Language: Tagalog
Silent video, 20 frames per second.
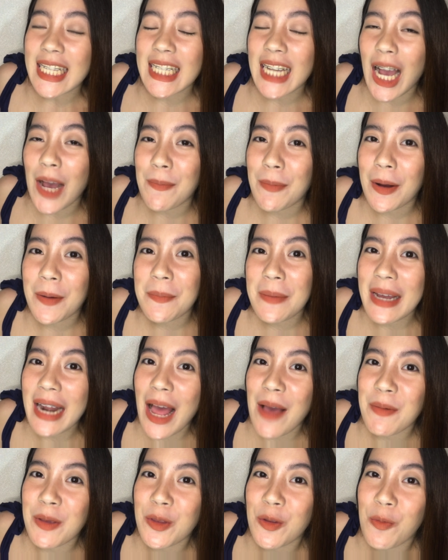Tsaka pag
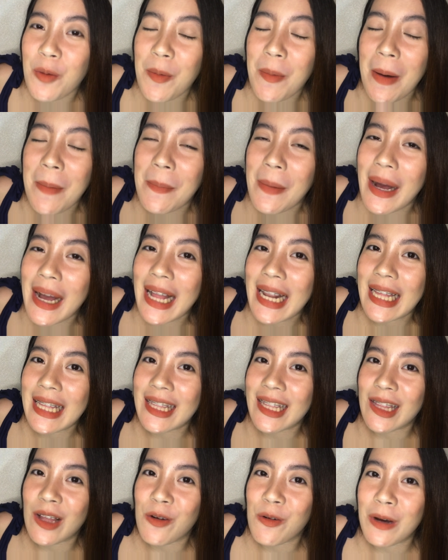marami ito,
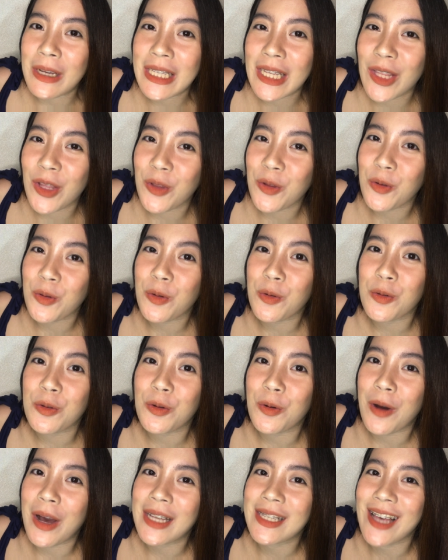mapapagalitan ako kasi nanonood
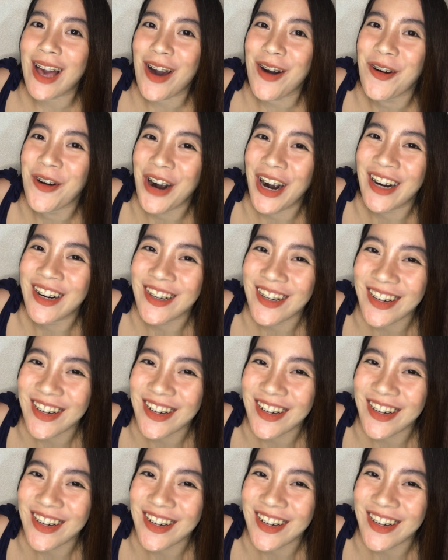yung asawa ko.